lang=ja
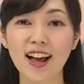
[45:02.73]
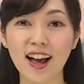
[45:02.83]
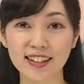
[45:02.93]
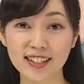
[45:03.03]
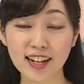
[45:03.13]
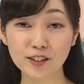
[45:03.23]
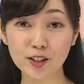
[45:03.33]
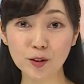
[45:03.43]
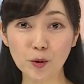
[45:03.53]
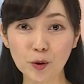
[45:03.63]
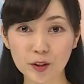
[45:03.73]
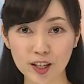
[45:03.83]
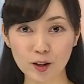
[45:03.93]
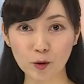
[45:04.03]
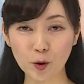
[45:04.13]
8月以降の出
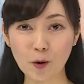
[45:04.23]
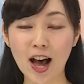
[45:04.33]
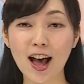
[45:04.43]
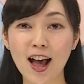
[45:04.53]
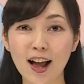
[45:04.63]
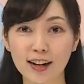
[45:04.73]
来事は